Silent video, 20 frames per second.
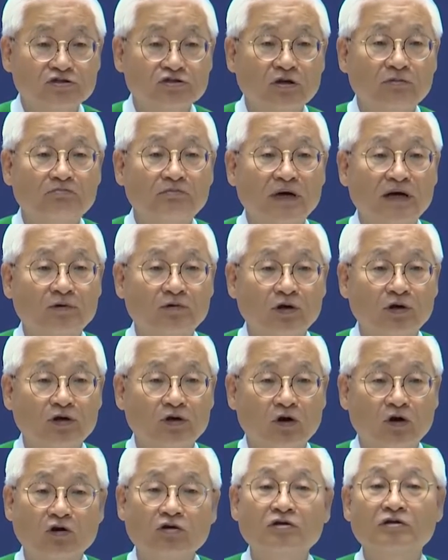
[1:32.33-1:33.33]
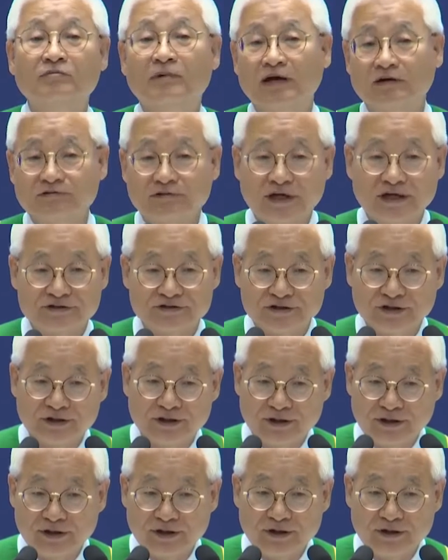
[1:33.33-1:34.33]
천만 원 헌금하고
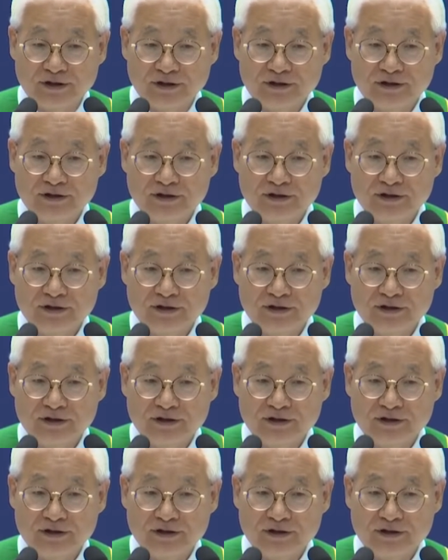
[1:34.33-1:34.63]
갔어요.